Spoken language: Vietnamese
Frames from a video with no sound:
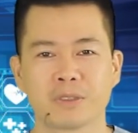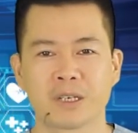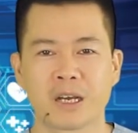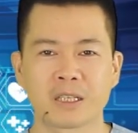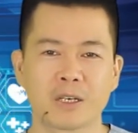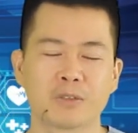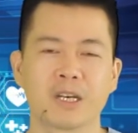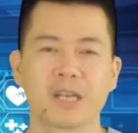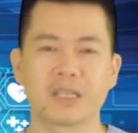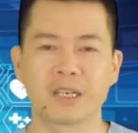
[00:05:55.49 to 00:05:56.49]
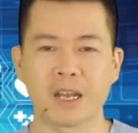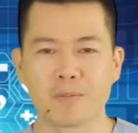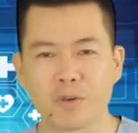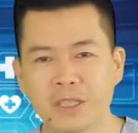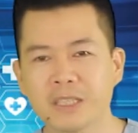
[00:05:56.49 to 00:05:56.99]
là tiểu chưa hết,
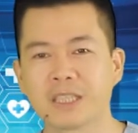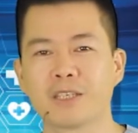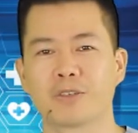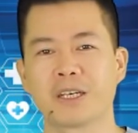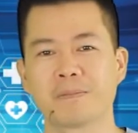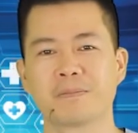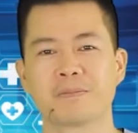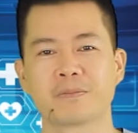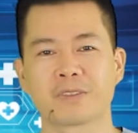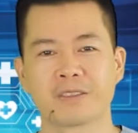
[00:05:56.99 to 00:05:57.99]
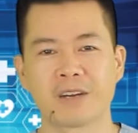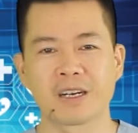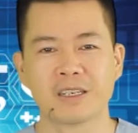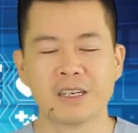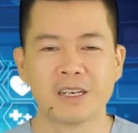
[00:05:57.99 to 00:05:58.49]
lại muốn đi ra tiểu tiếp.
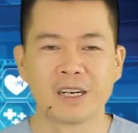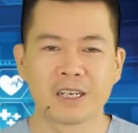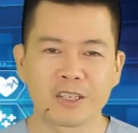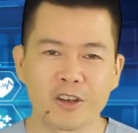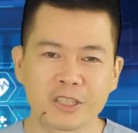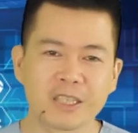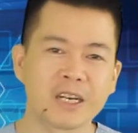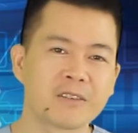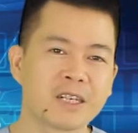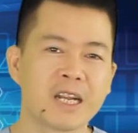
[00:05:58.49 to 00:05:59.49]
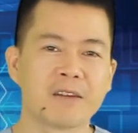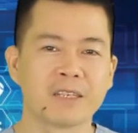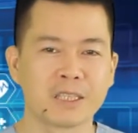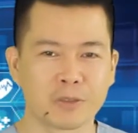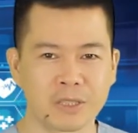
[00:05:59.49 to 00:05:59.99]
Vâng, thế đó chính là cái vấn đề
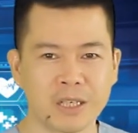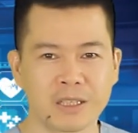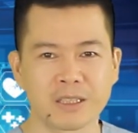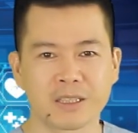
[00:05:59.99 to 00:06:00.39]
về tiểu dắt.